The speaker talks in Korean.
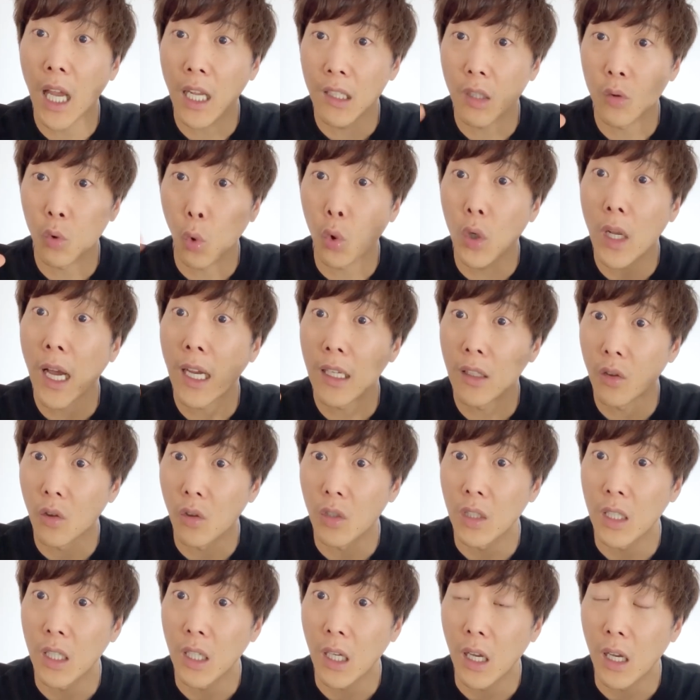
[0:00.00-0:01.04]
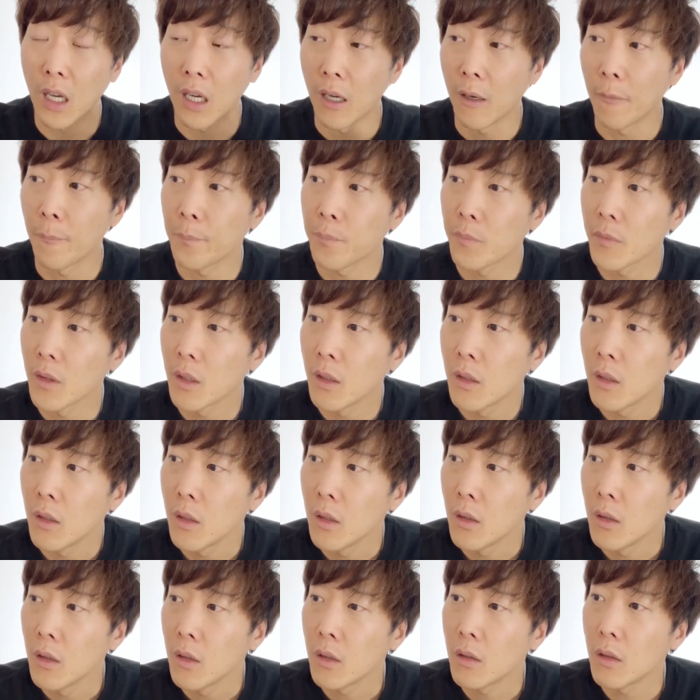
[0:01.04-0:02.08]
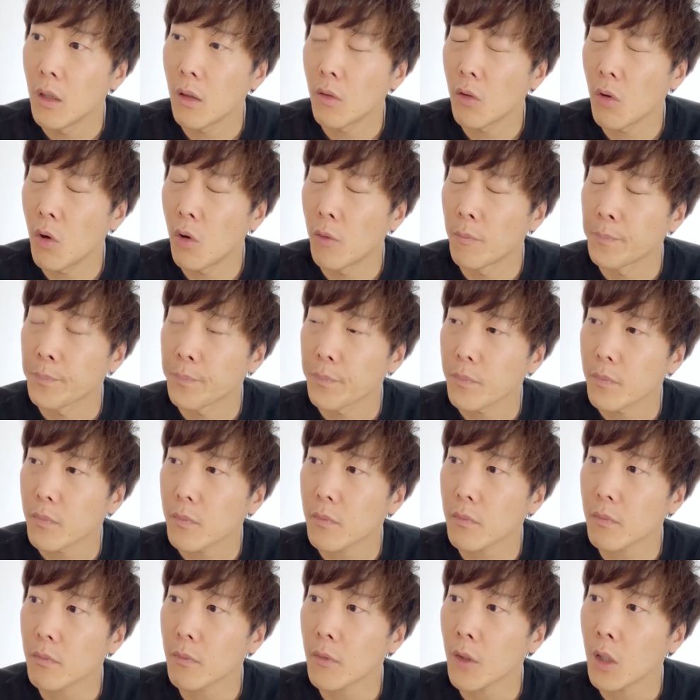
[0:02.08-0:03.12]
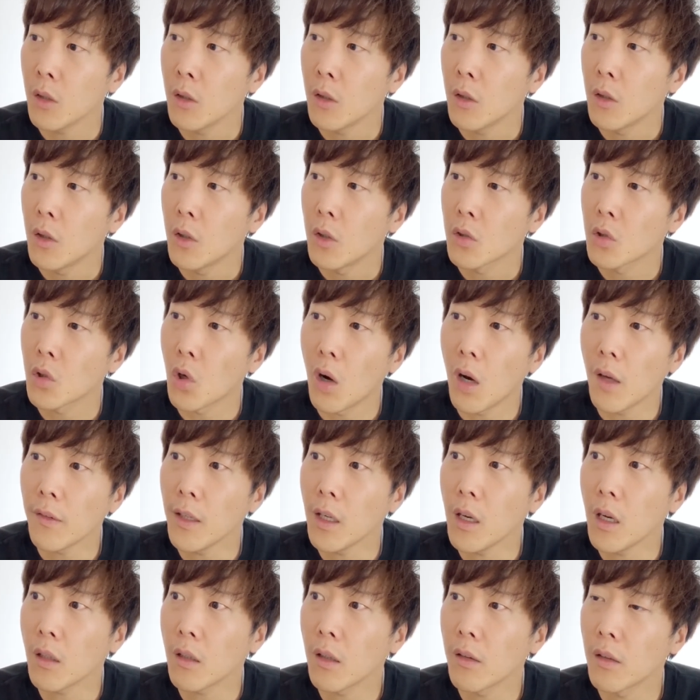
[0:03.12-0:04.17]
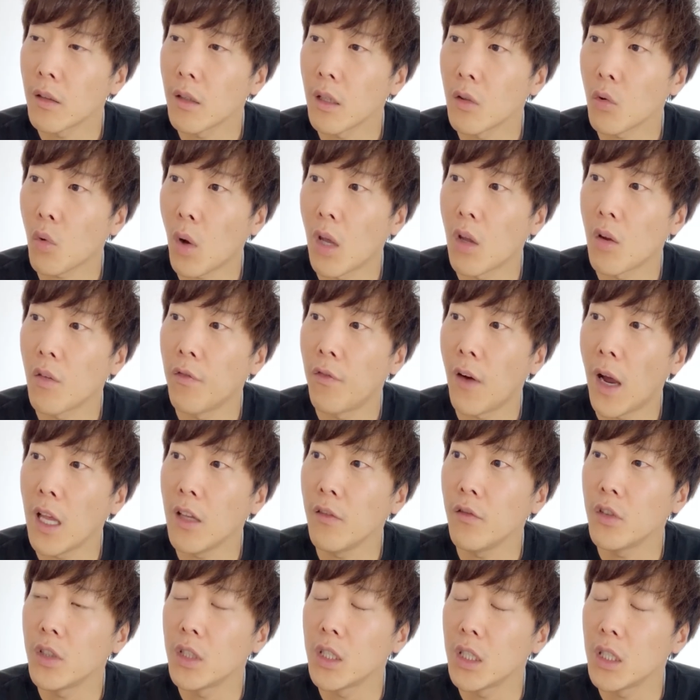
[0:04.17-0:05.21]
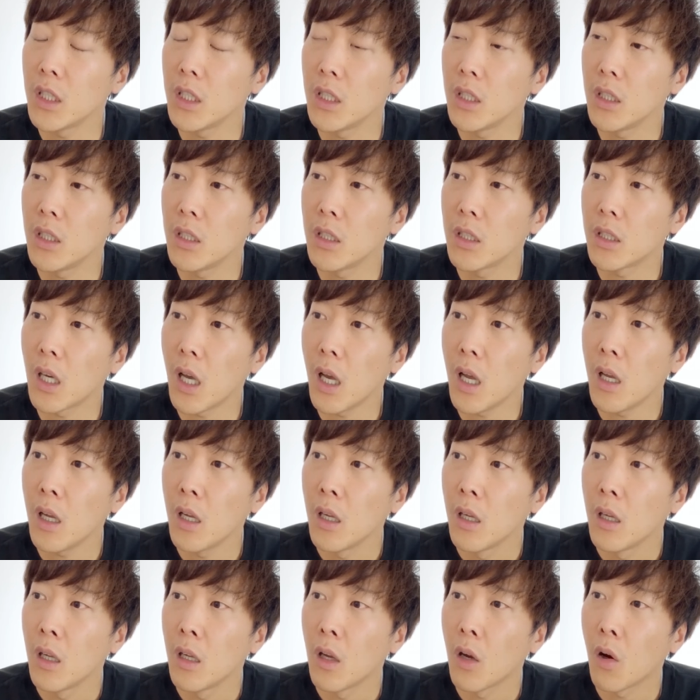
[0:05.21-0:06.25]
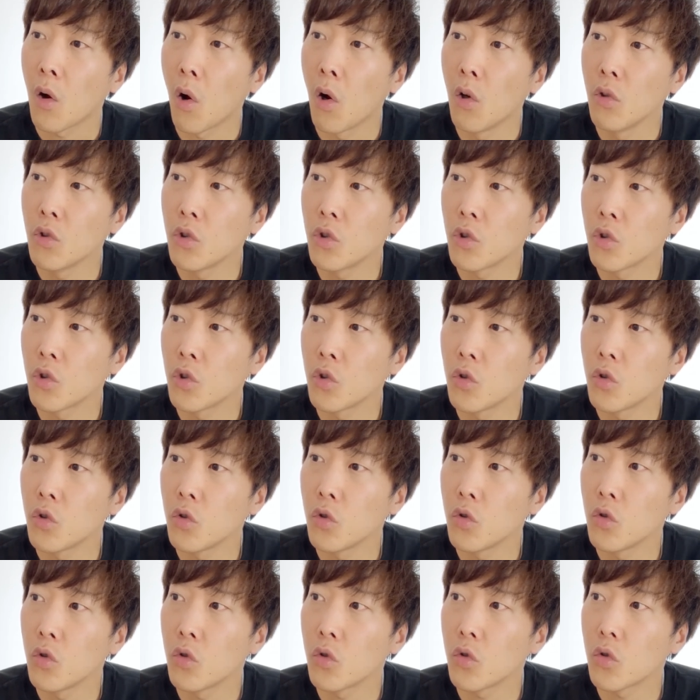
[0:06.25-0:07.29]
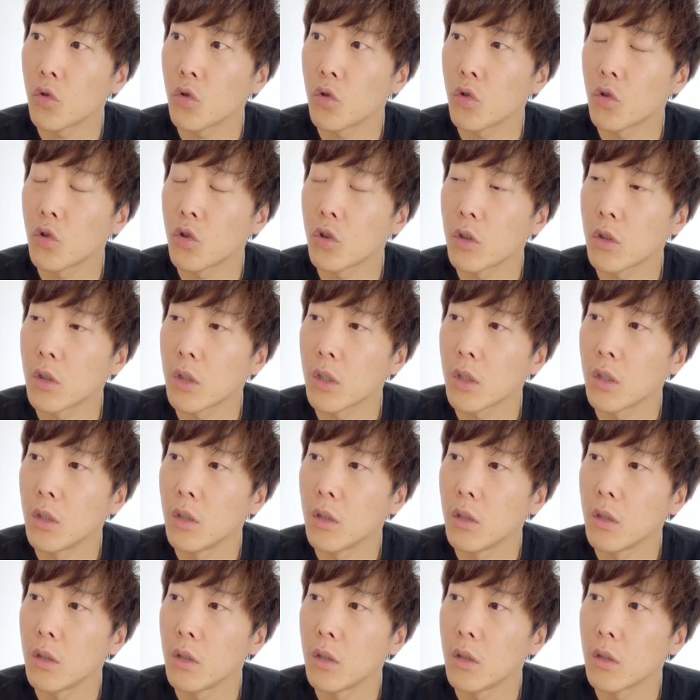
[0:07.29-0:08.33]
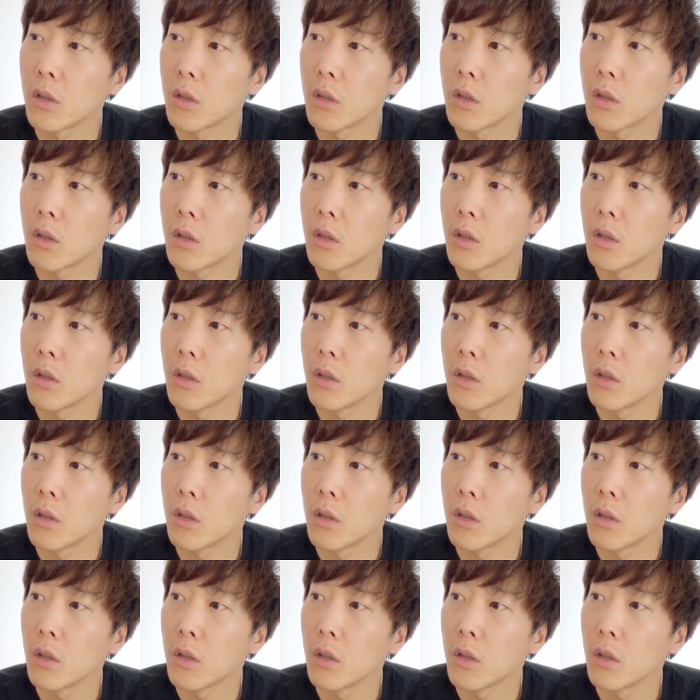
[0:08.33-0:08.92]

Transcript: 기계 안에 돌아가는 거니까. 그래서 제가 생각했을 때는 과연 5G가 건축 그